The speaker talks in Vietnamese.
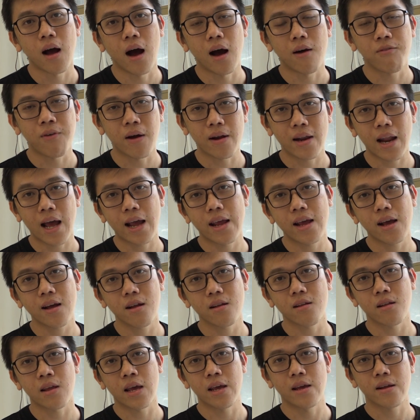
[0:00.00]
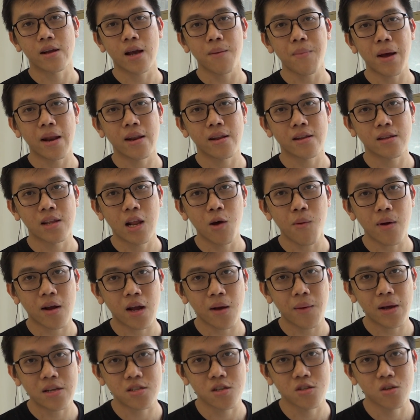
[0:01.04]
ở phần này á, thì các bạn nếu mà
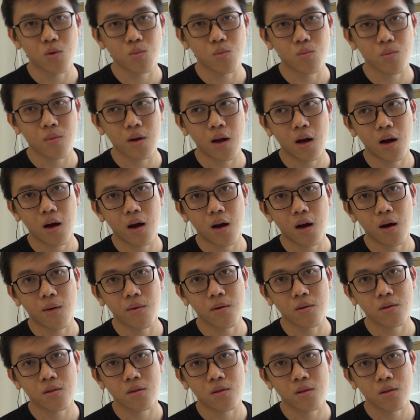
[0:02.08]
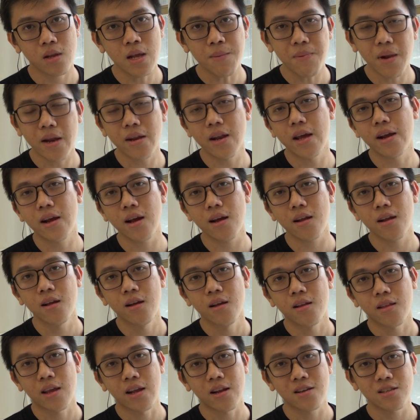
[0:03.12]
các bạn sử dụng uh, deep learning á,
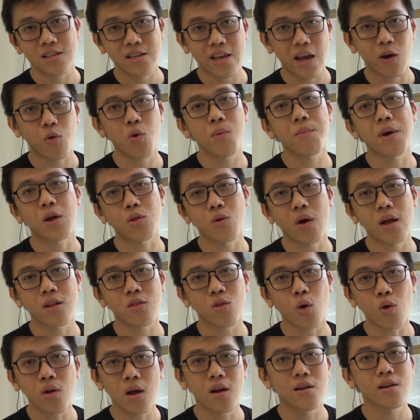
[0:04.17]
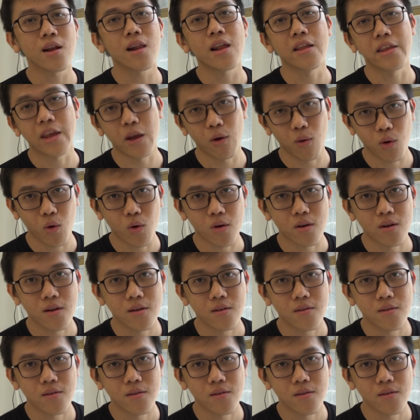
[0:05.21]
thì nó sẽ giải quyết bài toán tốt hơn rất là nhiều luôn